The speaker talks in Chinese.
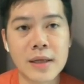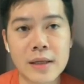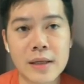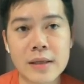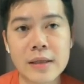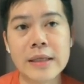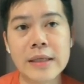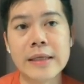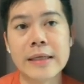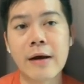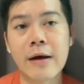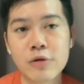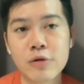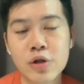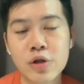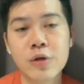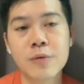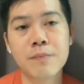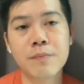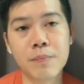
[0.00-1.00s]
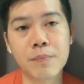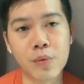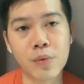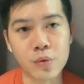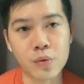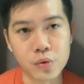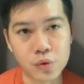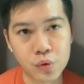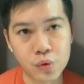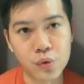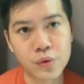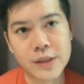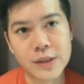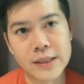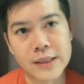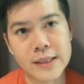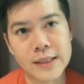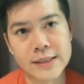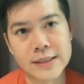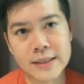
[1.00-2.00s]
呃，你要去补足
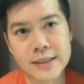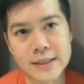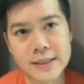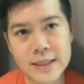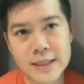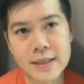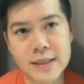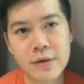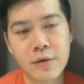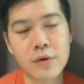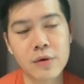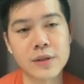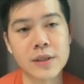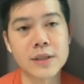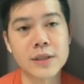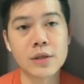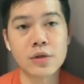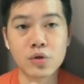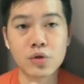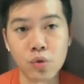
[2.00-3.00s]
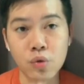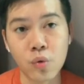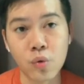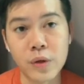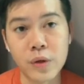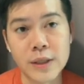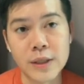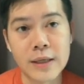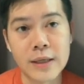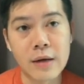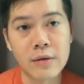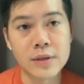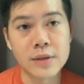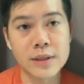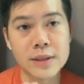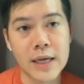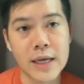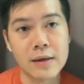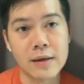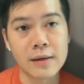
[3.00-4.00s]
你的资金，或者是处理掉
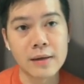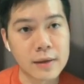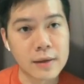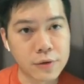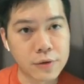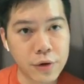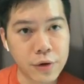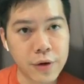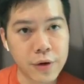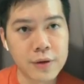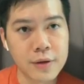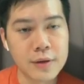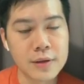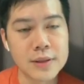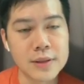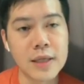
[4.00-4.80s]
这张合约。